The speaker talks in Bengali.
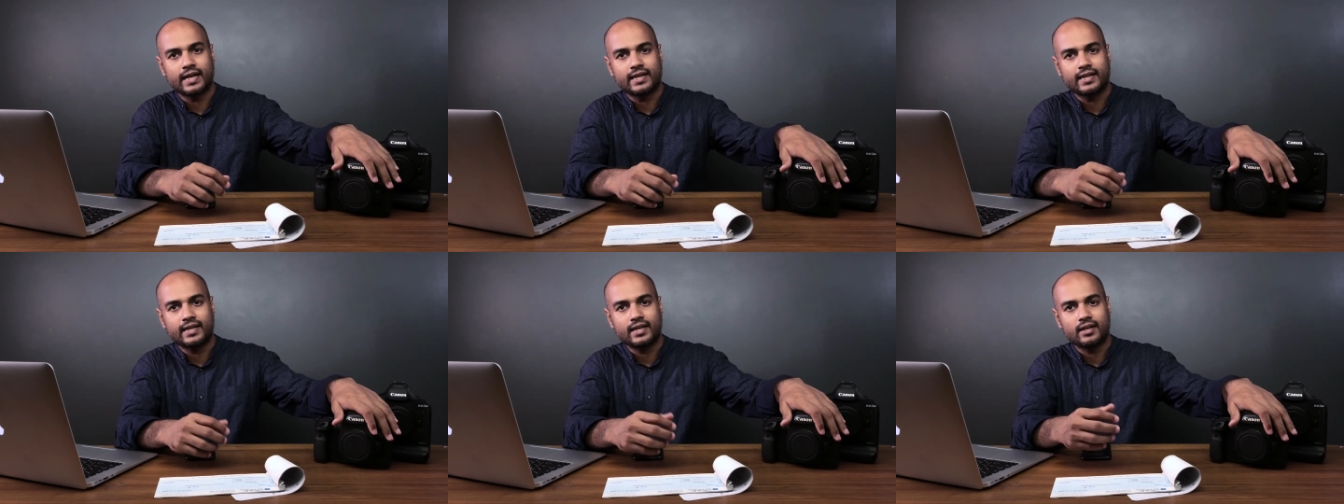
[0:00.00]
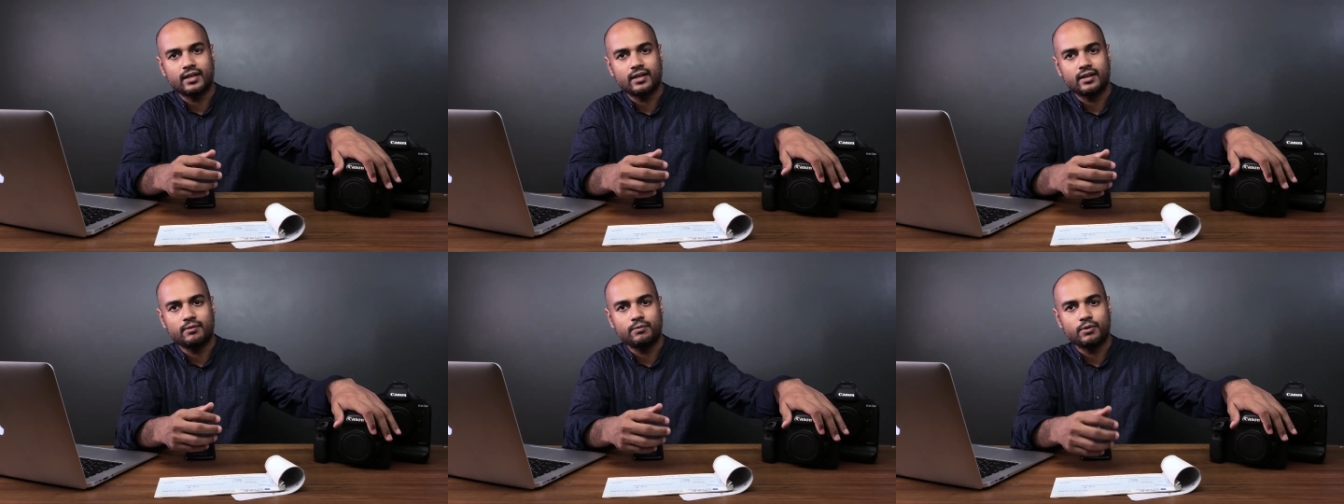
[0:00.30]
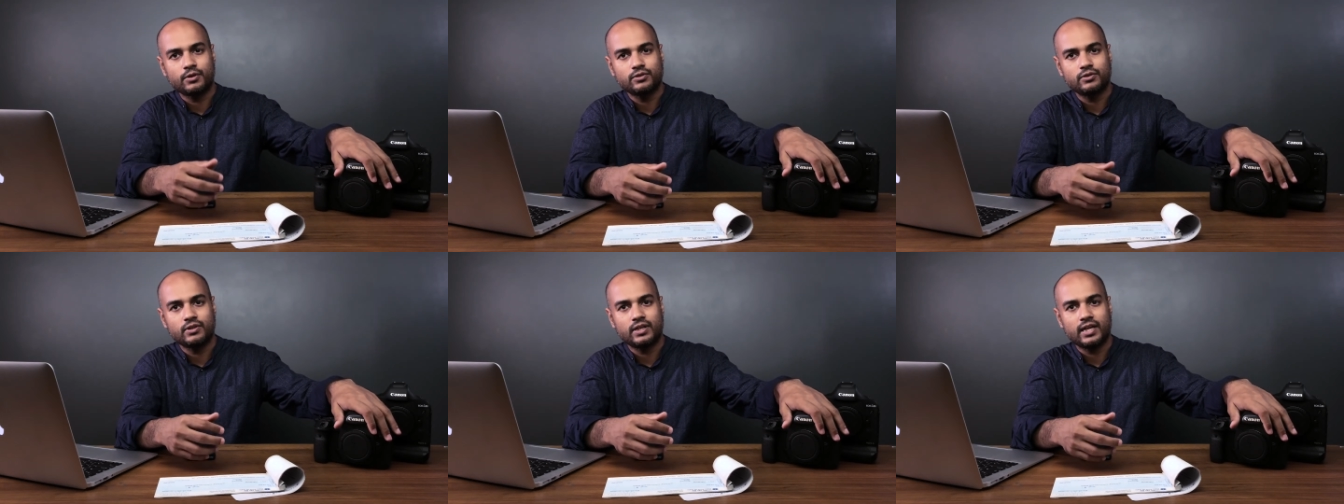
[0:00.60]
এটার
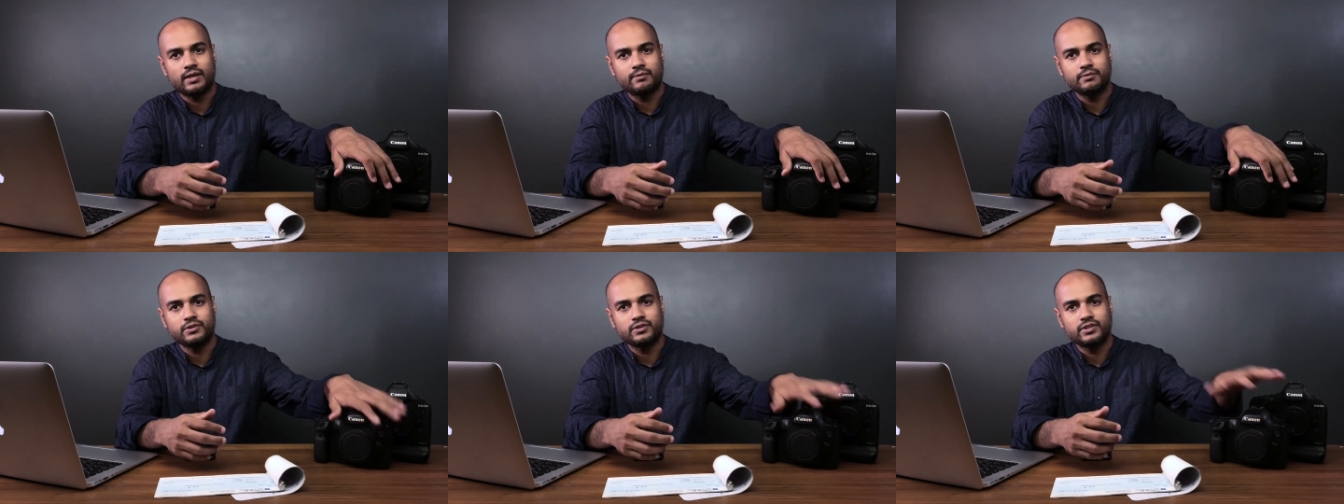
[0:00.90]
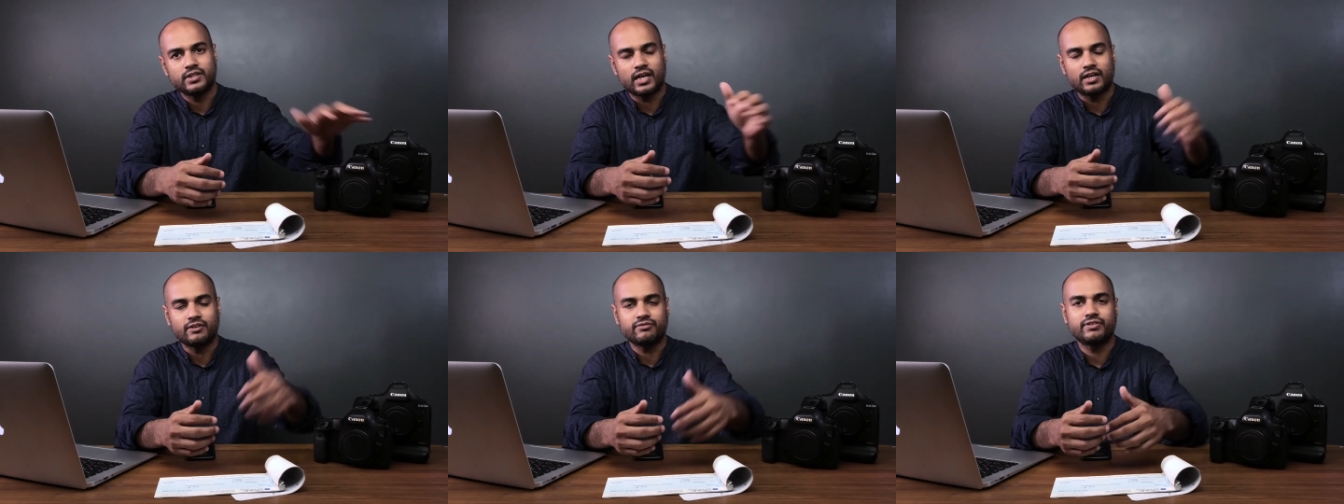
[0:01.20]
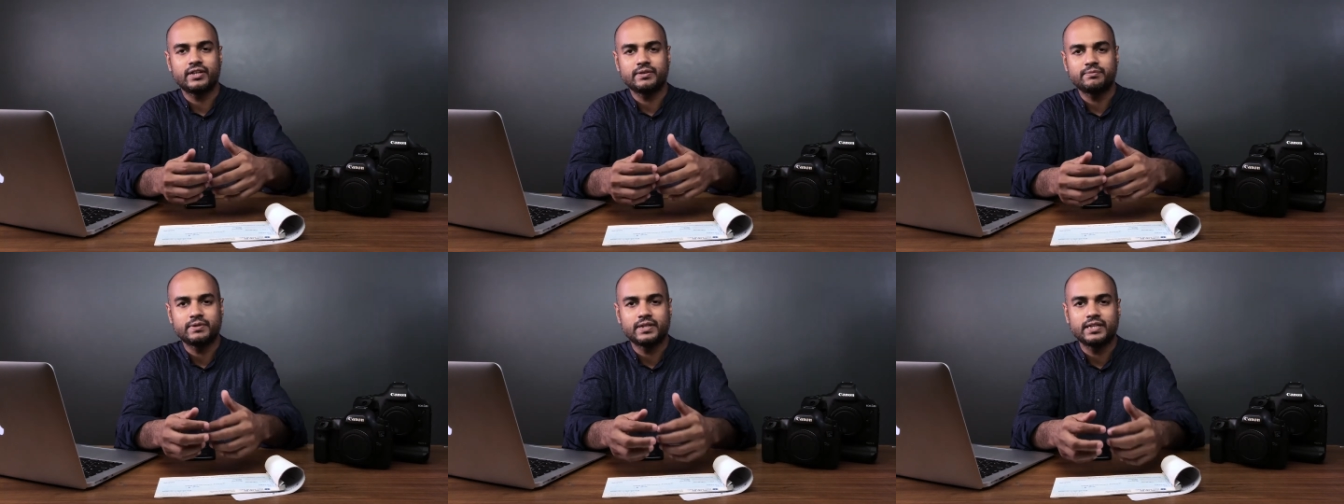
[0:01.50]
বদলে আমি যদি আর
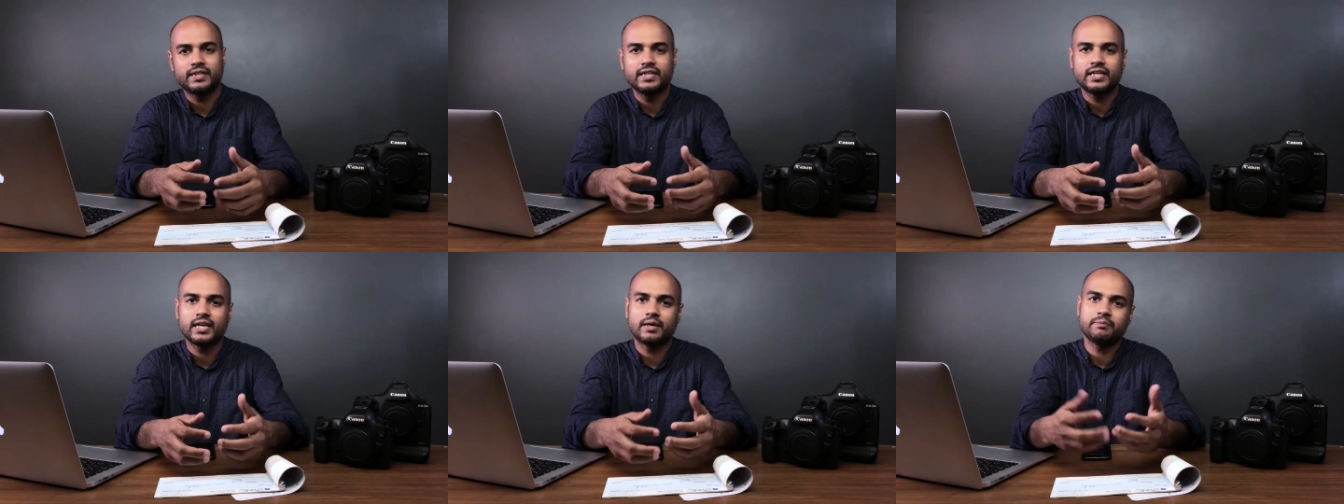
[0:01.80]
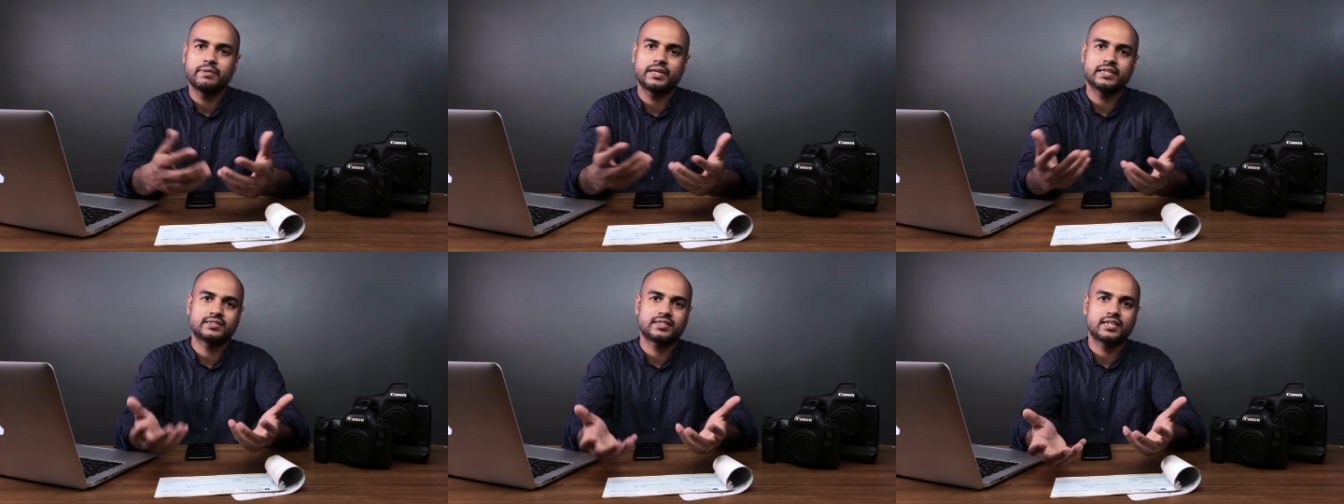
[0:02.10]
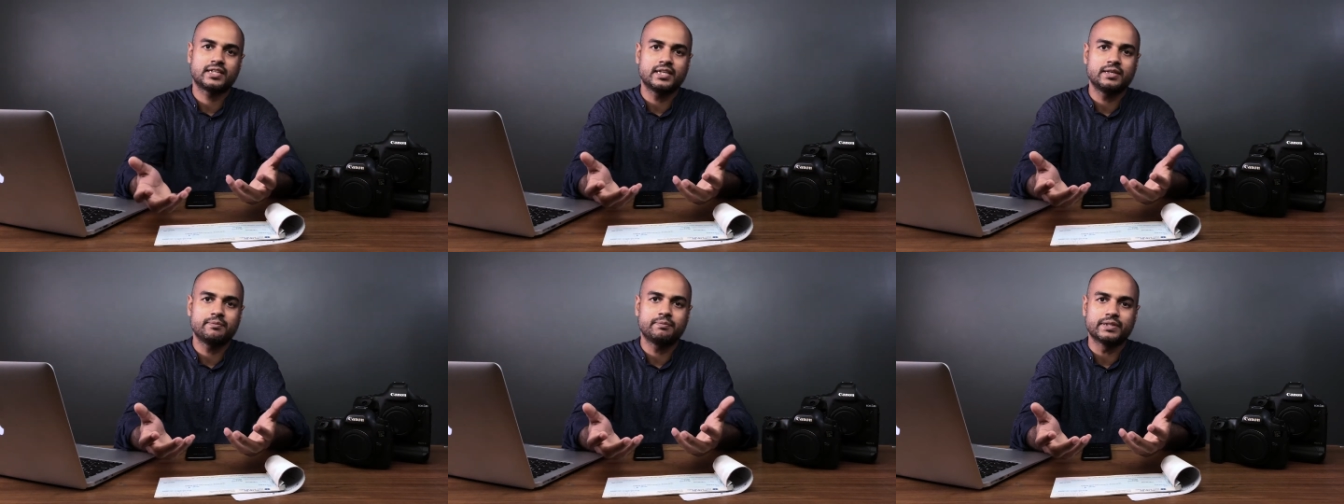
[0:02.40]
ফাইভ কিনি আমি
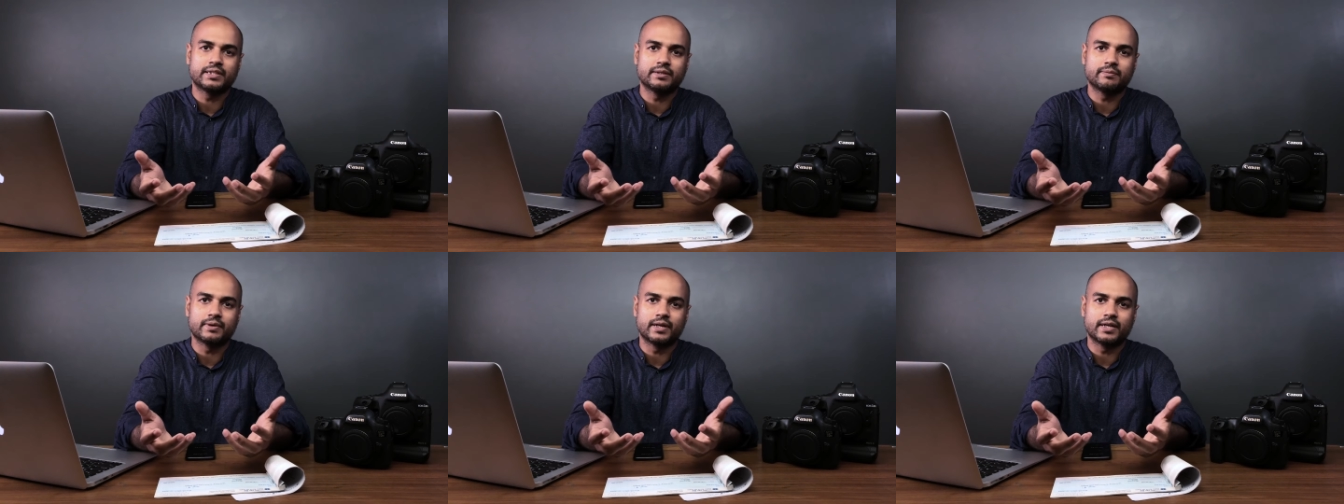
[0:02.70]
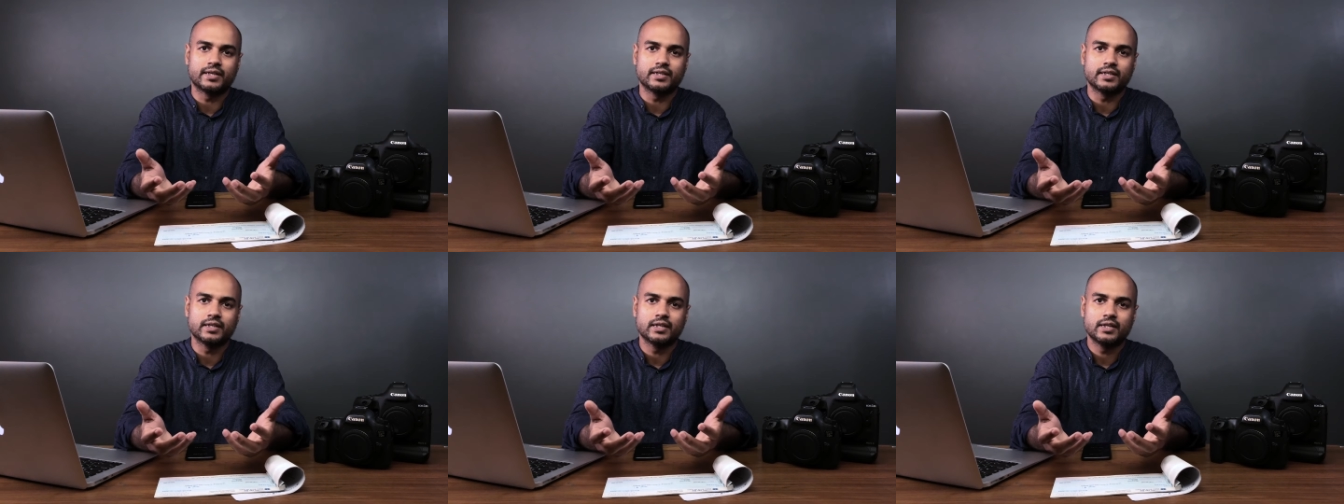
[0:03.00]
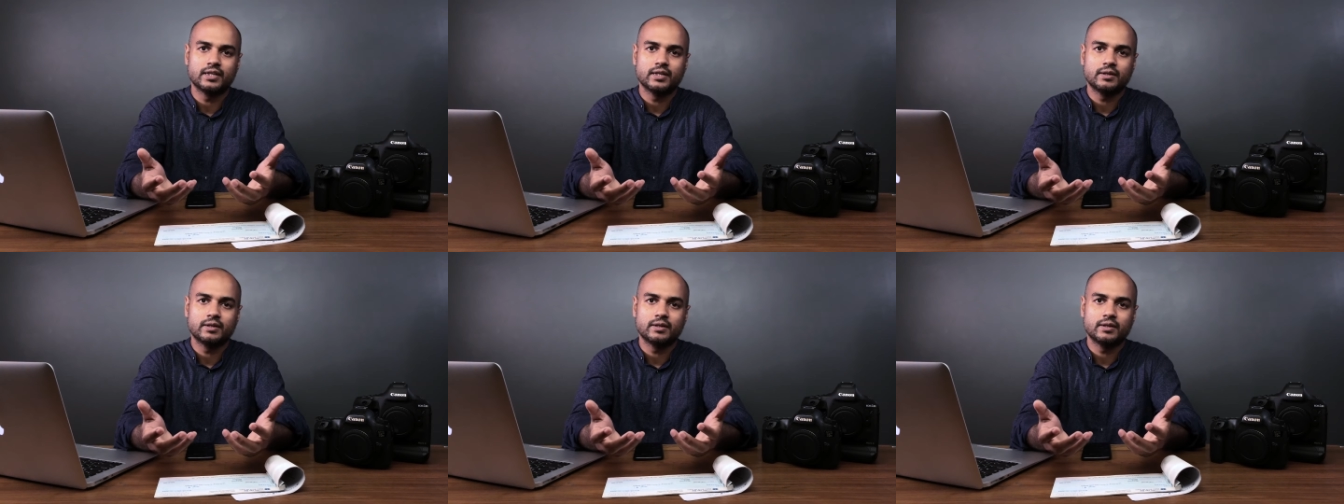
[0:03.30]
এক্সট্রা কী পেতে পারি